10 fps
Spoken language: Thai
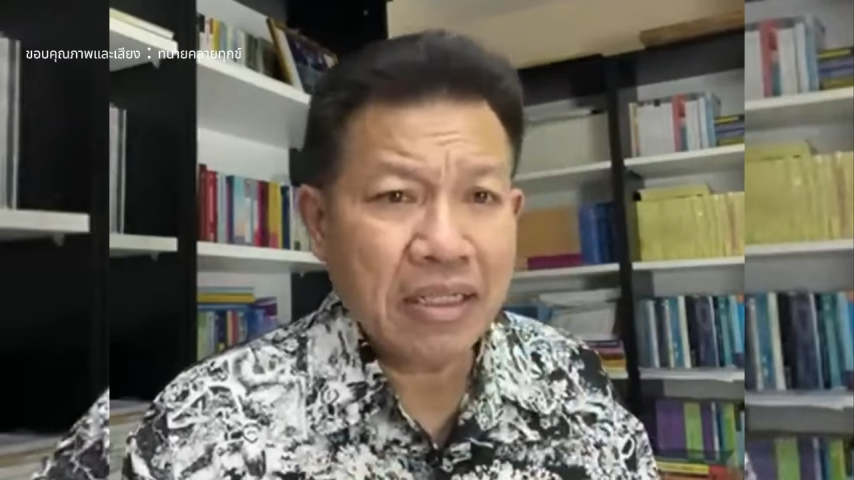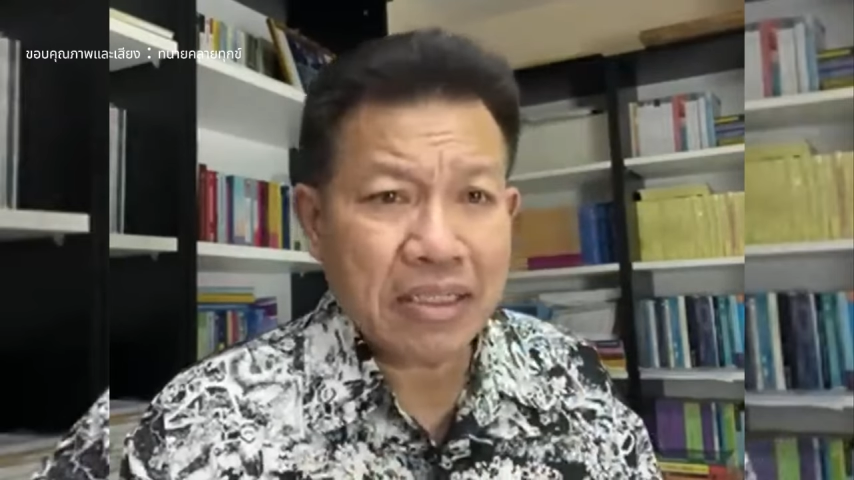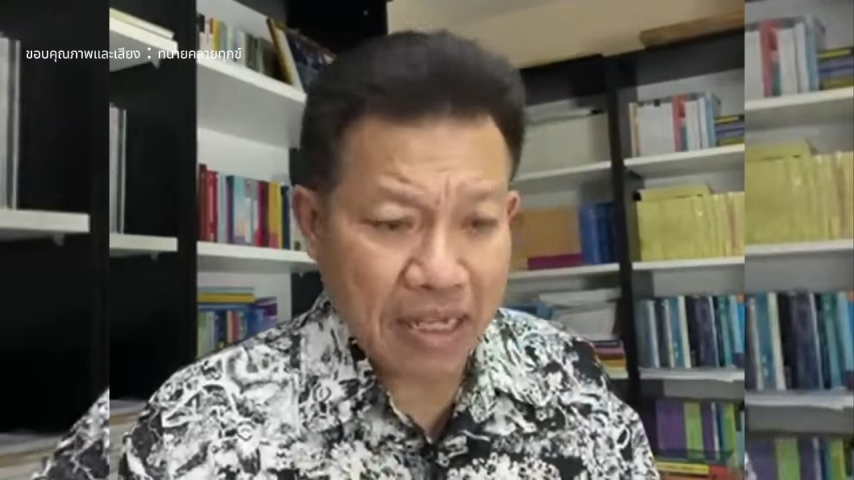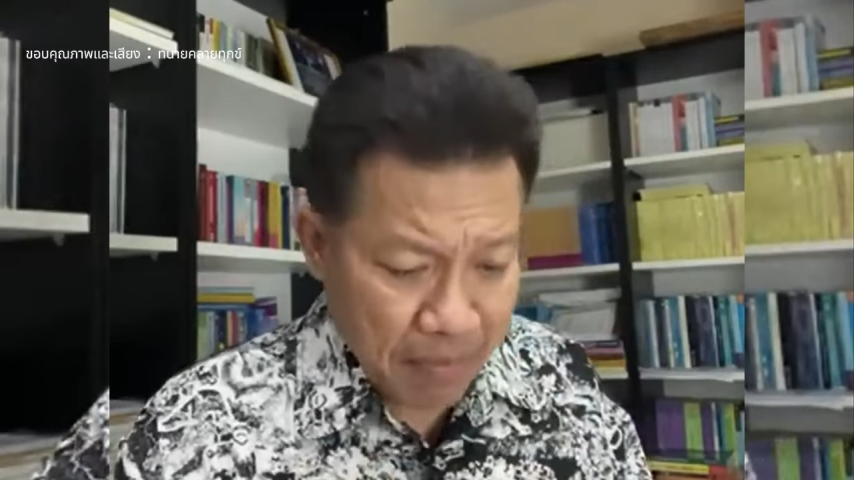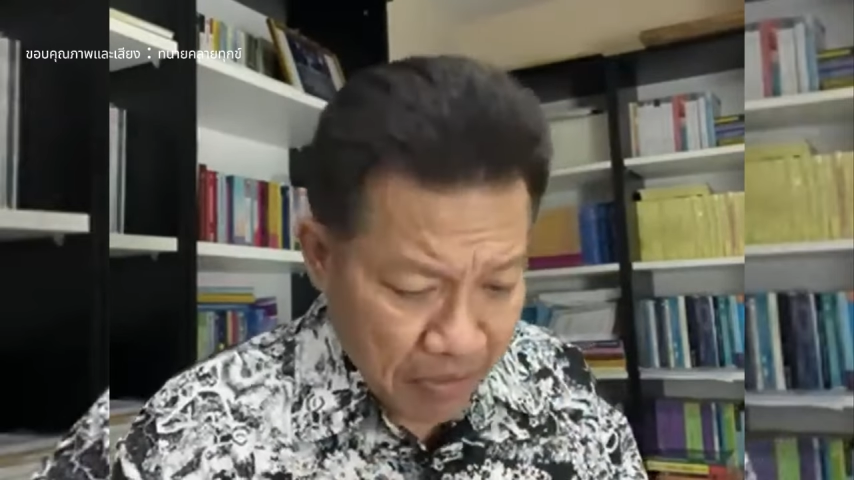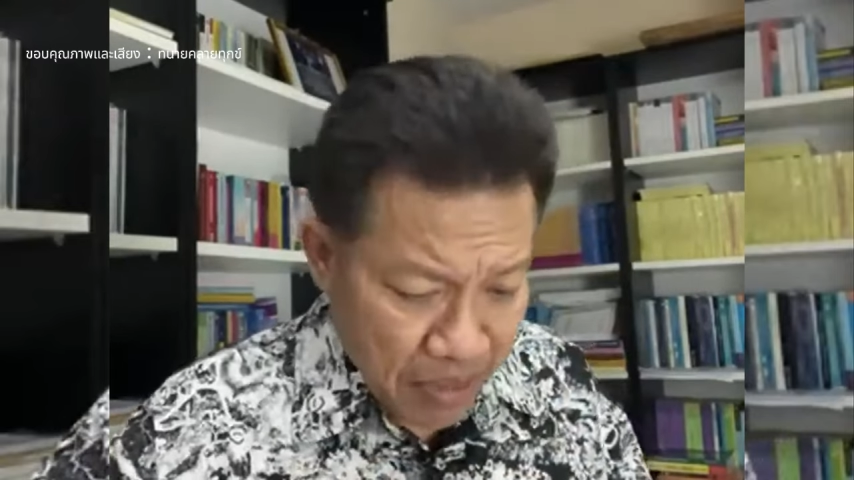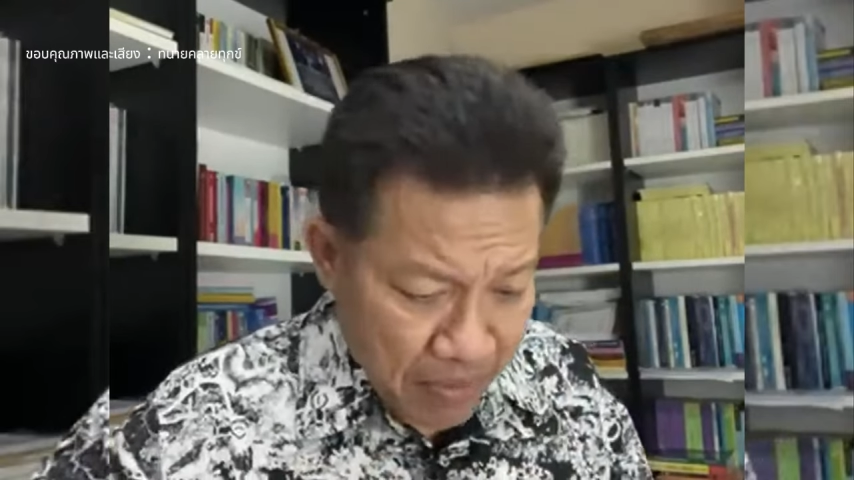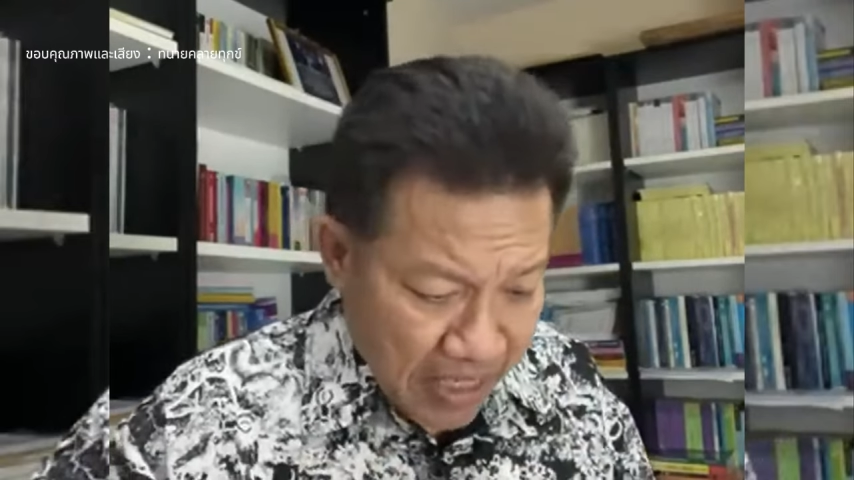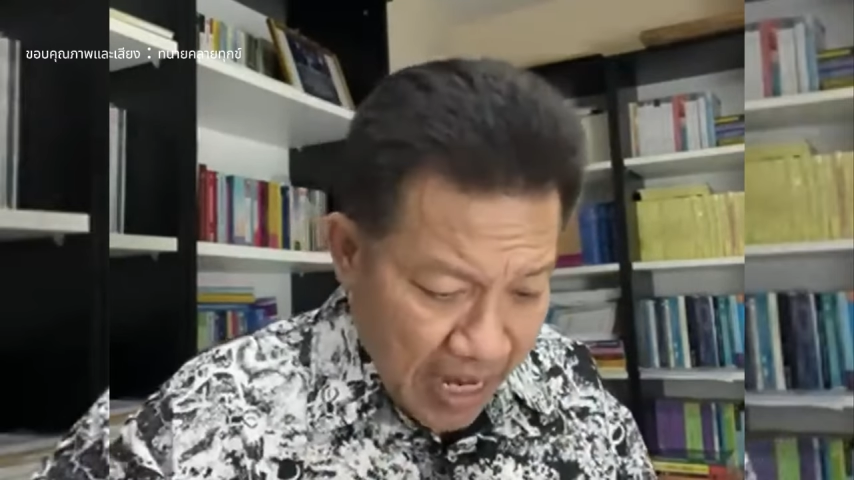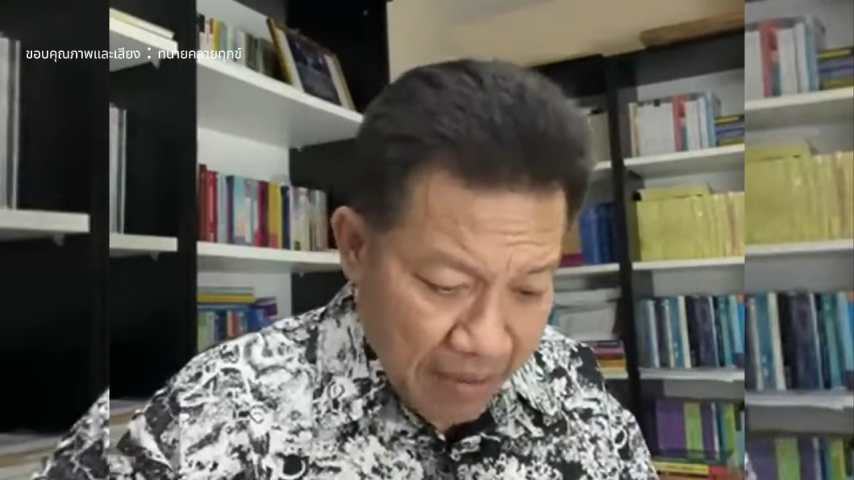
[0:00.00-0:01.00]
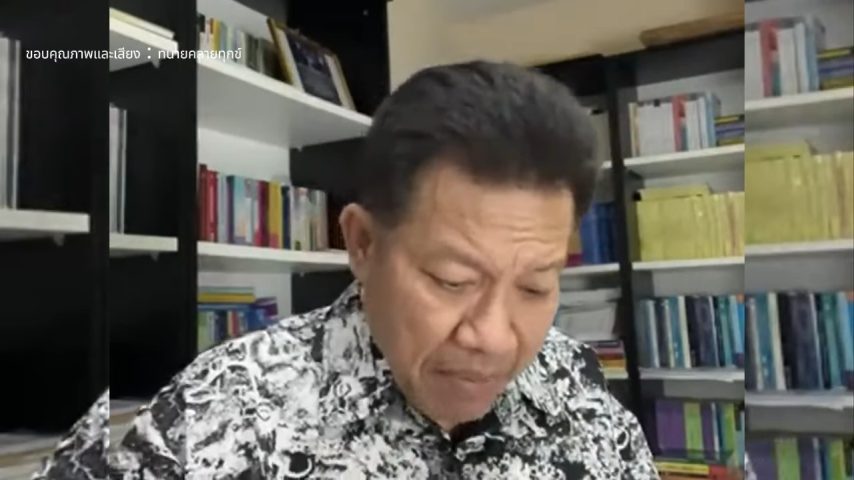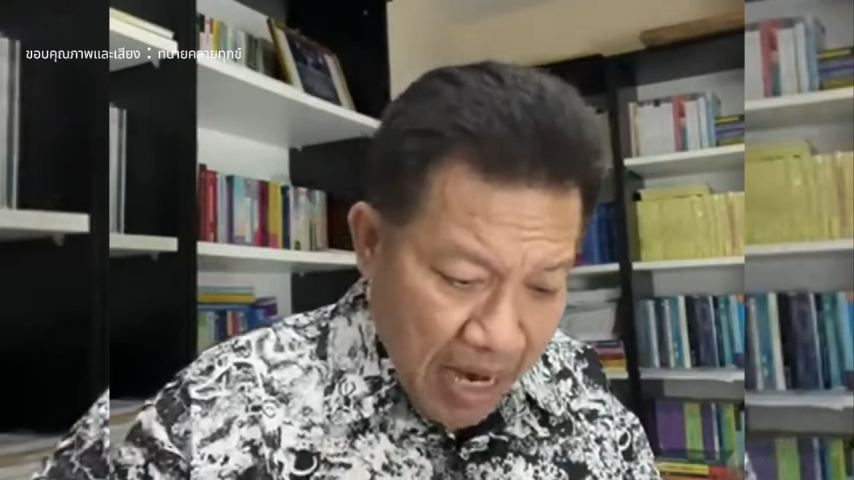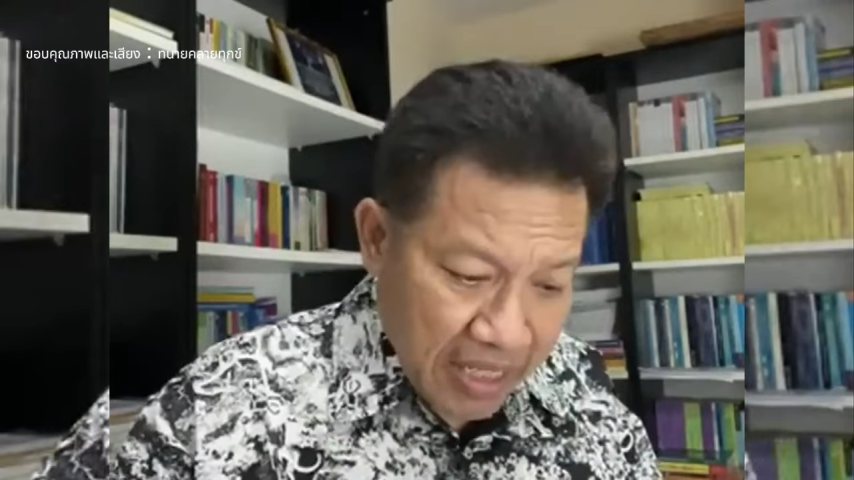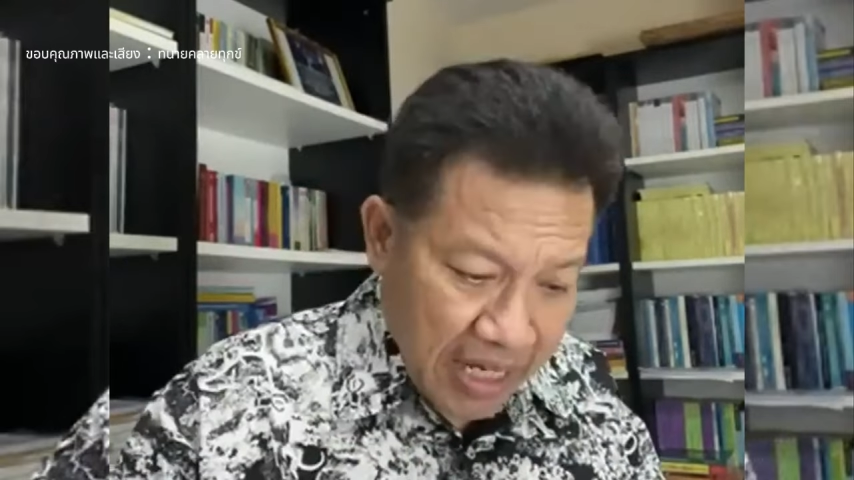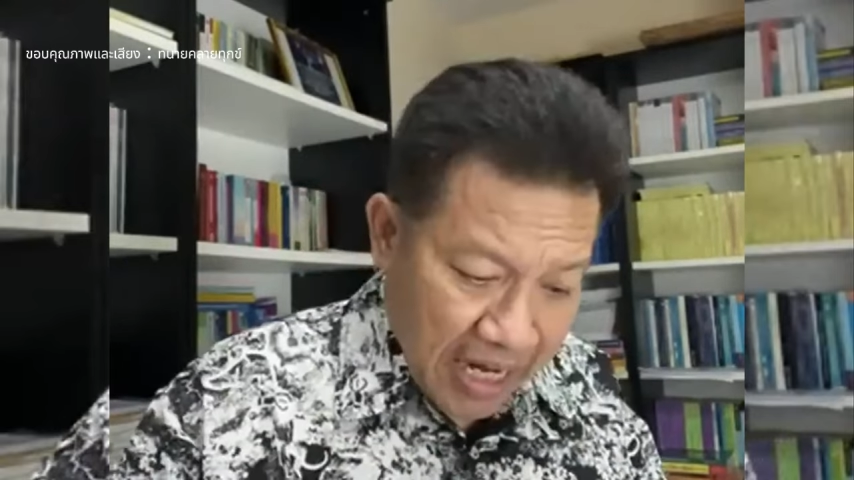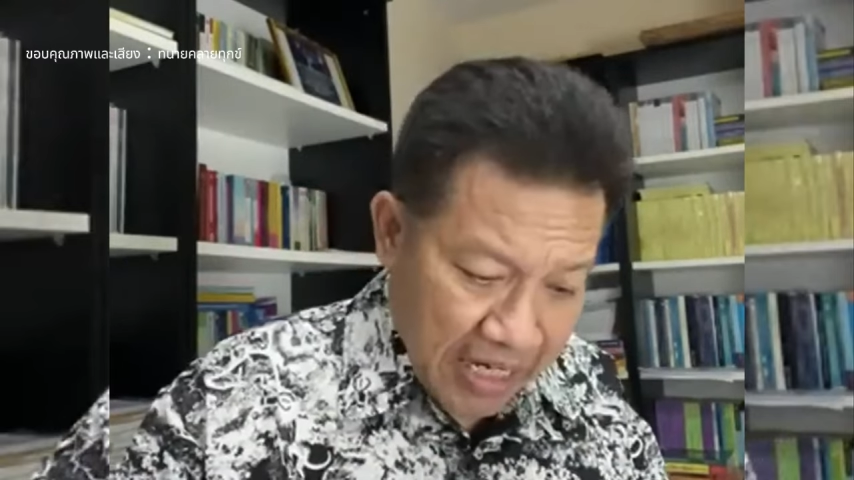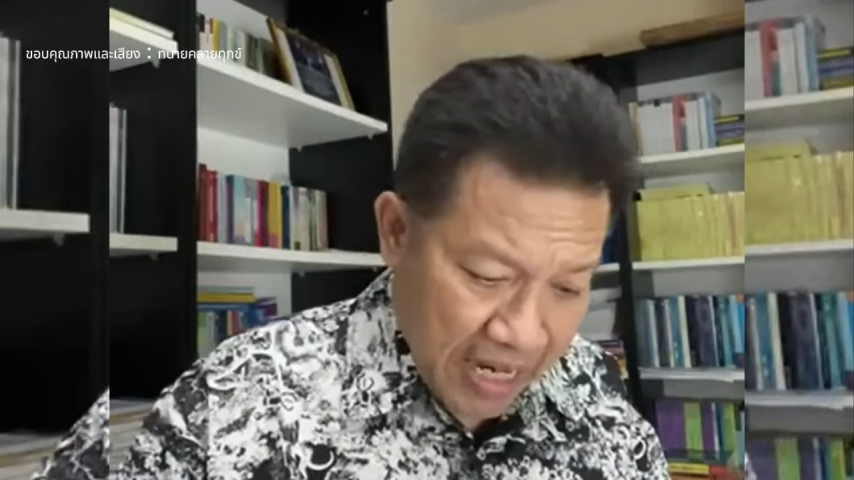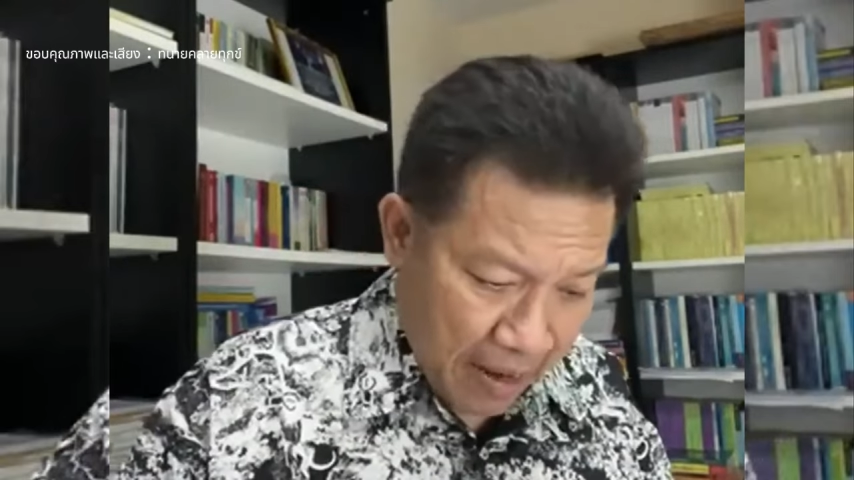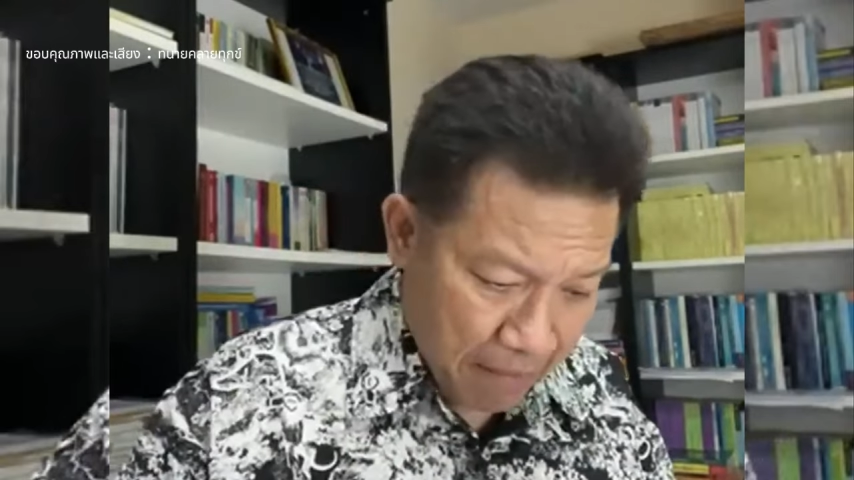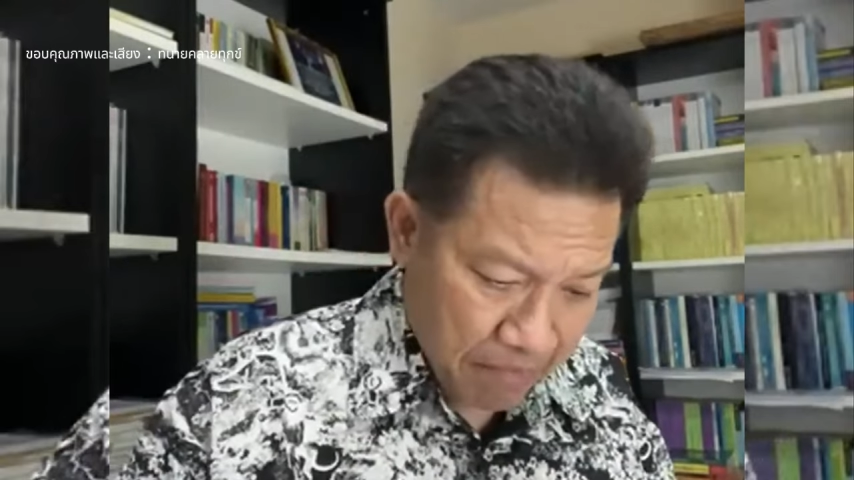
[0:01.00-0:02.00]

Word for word: แต่บางสิ่งบางอย่างผ้าไทยเนี่ย